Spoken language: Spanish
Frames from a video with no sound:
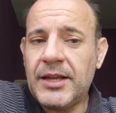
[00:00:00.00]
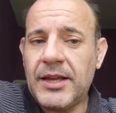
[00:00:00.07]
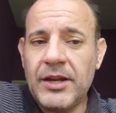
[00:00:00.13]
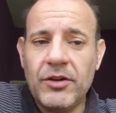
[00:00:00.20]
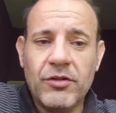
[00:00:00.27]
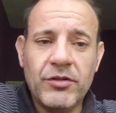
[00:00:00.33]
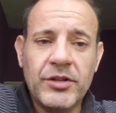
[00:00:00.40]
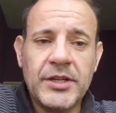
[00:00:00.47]
que
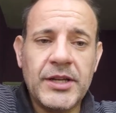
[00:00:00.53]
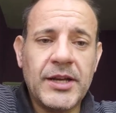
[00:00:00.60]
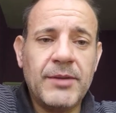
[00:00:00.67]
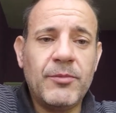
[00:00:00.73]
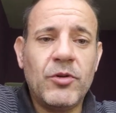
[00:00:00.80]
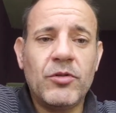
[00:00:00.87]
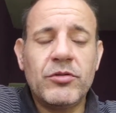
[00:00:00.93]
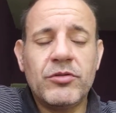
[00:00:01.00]
no
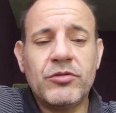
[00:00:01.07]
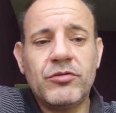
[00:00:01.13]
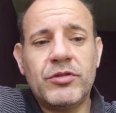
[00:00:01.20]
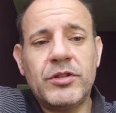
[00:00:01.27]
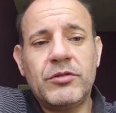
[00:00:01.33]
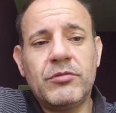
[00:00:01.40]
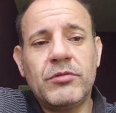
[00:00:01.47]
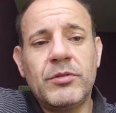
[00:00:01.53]
lleguemos,
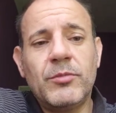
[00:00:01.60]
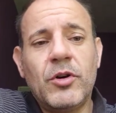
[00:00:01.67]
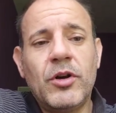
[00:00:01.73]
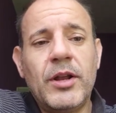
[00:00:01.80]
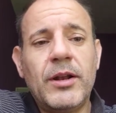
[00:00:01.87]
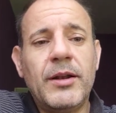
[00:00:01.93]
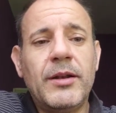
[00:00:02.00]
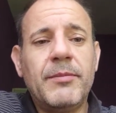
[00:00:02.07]

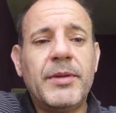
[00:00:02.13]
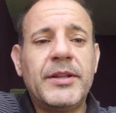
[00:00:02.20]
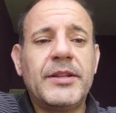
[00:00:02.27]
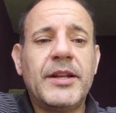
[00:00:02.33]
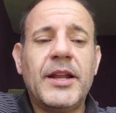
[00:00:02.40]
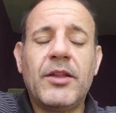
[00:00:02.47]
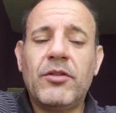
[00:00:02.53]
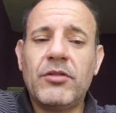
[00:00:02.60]
sustituimos el
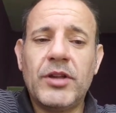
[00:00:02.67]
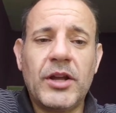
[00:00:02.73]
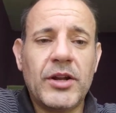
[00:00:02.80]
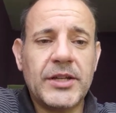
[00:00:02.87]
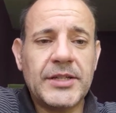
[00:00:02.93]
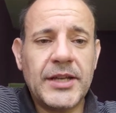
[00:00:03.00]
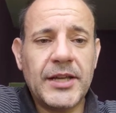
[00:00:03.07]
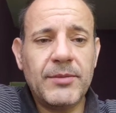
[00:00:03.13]
ventilador y
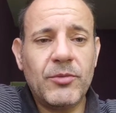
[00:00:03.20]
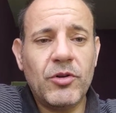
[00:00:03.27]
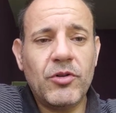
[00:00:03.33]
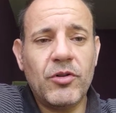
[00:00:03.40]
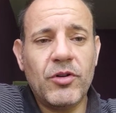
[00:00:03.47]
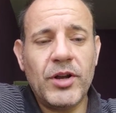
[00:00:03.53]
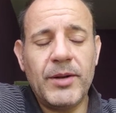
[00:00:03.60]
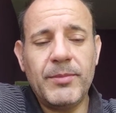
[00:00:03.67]
ahora seguimos
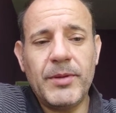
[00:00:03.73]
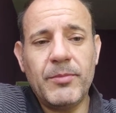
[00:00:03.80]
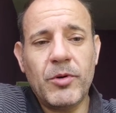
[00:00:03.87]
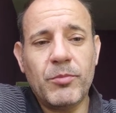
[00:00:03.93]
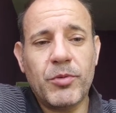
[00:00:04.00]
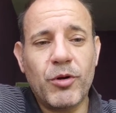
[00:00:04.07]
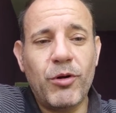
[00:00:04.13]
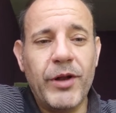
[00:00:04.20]
con el
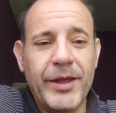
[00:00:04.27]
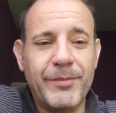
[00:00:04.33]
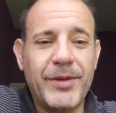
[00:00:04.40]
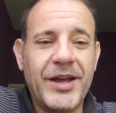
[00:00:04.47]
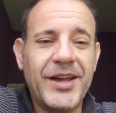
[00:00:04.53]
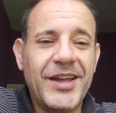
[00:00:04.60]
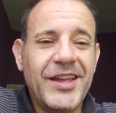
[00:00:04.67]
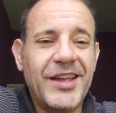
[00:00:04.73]
mismo problema.